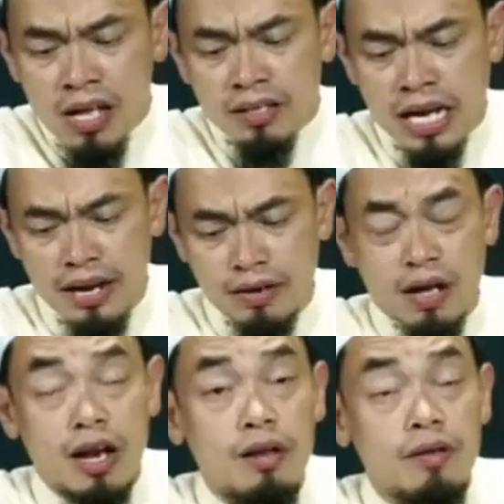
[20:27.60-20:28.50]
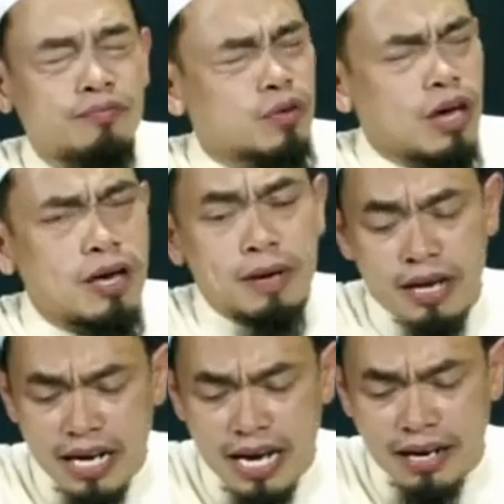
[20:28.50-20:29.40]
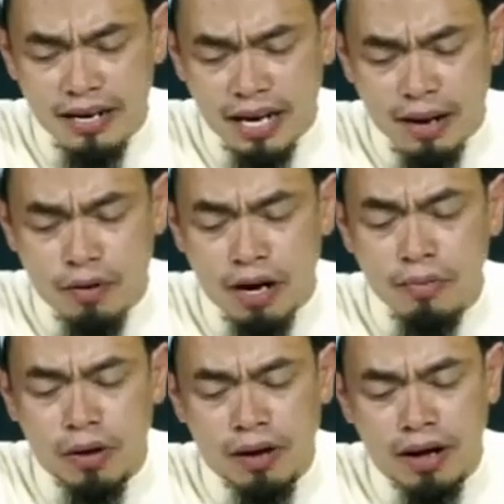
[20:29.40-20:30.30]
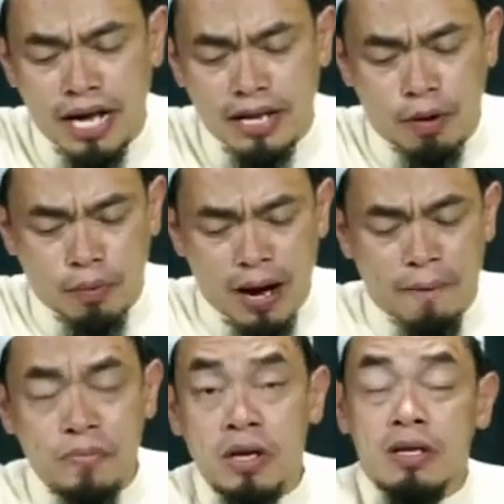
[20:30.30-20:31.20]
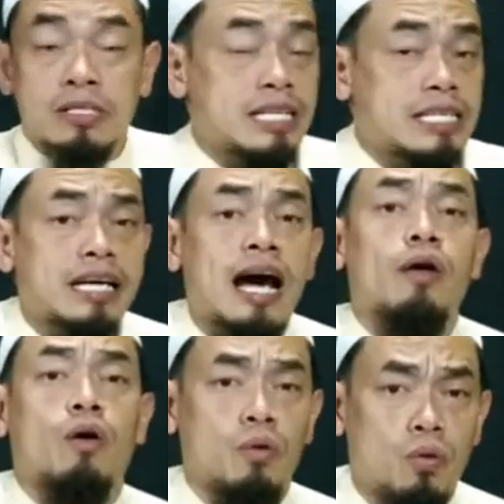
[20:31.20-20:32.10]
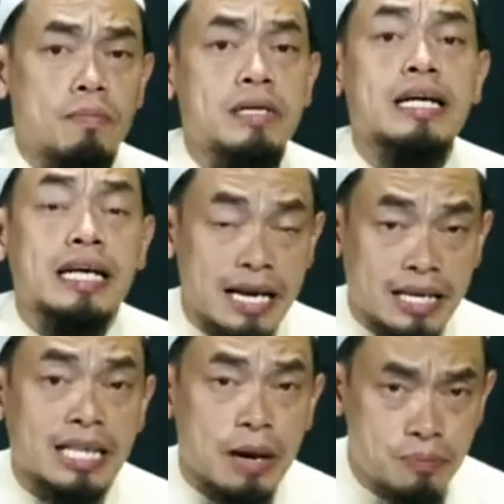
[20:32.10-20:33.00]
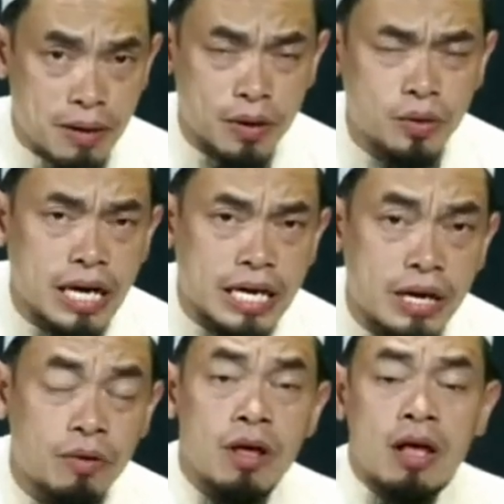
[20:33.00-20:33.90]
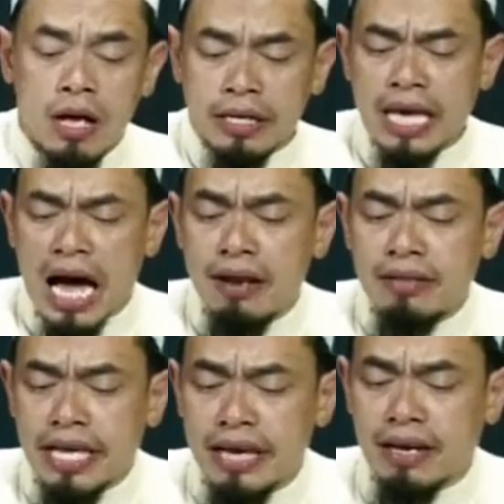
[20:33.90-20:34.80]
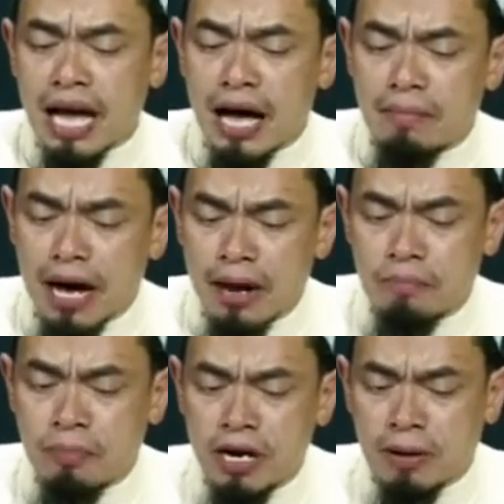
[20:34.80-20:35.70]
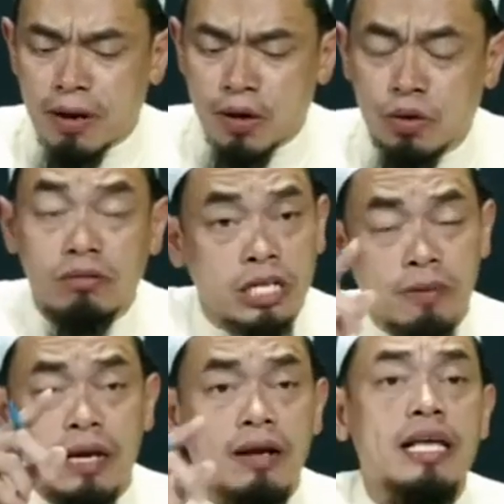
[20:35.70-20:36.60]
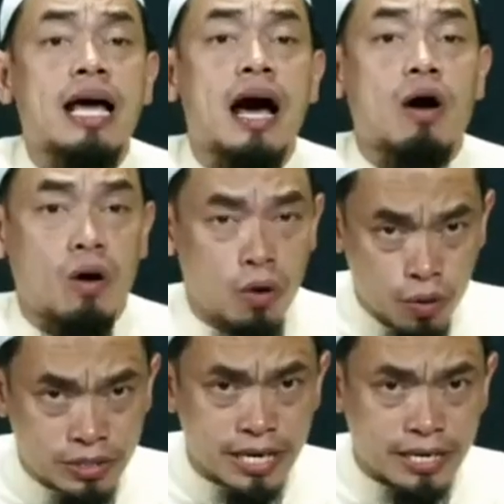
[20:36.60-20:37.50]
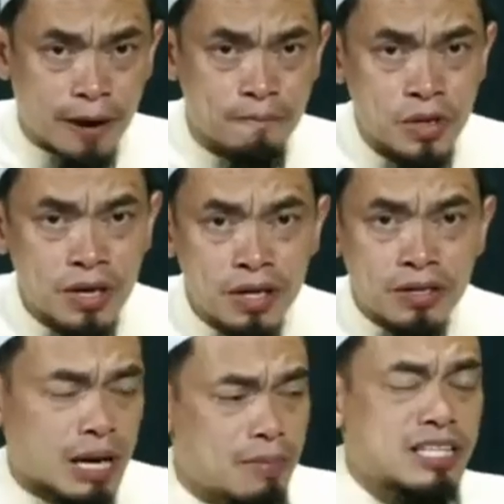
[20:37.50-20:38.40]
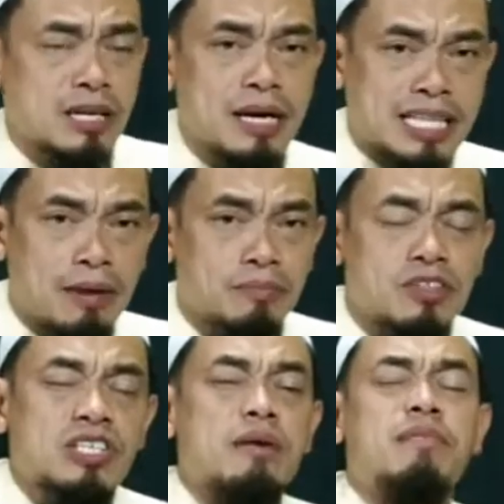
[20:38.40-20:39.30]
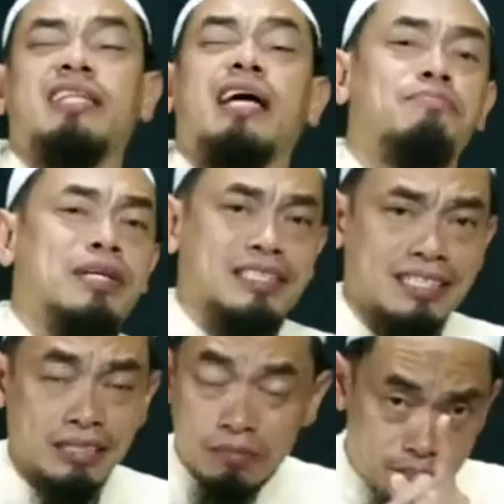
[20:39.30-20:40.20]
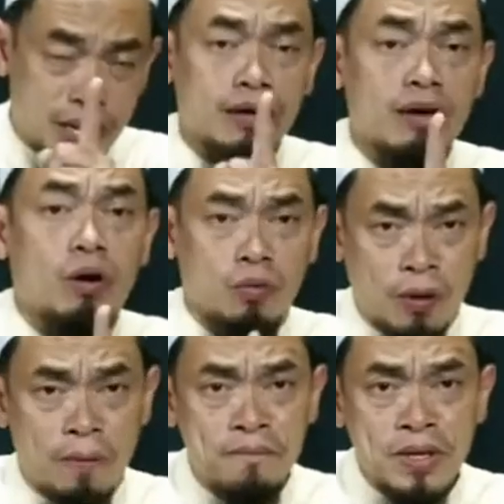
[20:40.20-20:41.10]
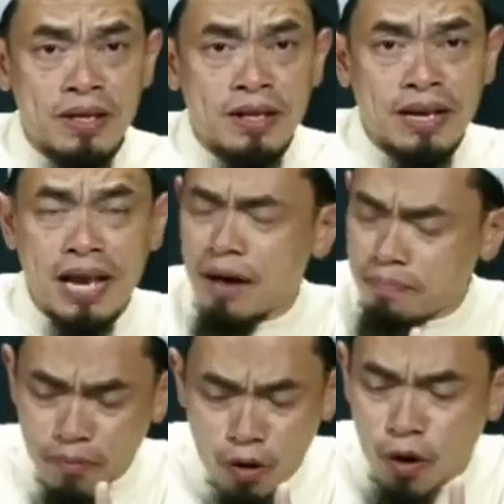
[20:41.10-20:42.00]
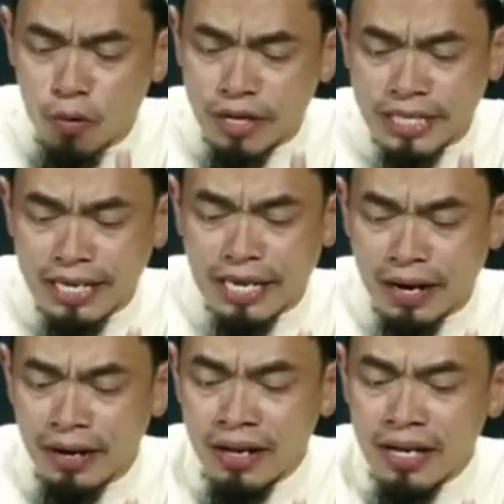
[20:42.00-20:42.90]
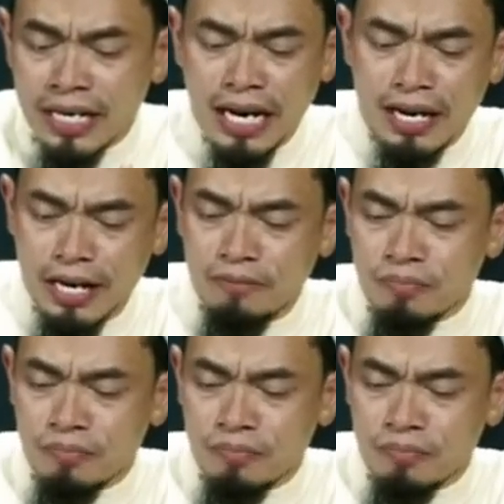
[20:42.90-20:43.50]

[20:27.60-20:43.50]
ท่านอัลฟุดัยบินอิยาดนะครับรอฮิมะลลอฮ์ได้บอกว่าจริงๆการโอ้อวดไม่ใช่การกระทำเพื่อมนุษย์อย่างเดียวการทิ้งอามันเพื่อมนุษย์ถือเป็นริยะโอ้อวดเช่นกันทำไมถึงไม่ทำฉันไม่ทำเพื่อเธอเป็นโอ้อวดนะโอ้อวดเช่นกันดังนั้น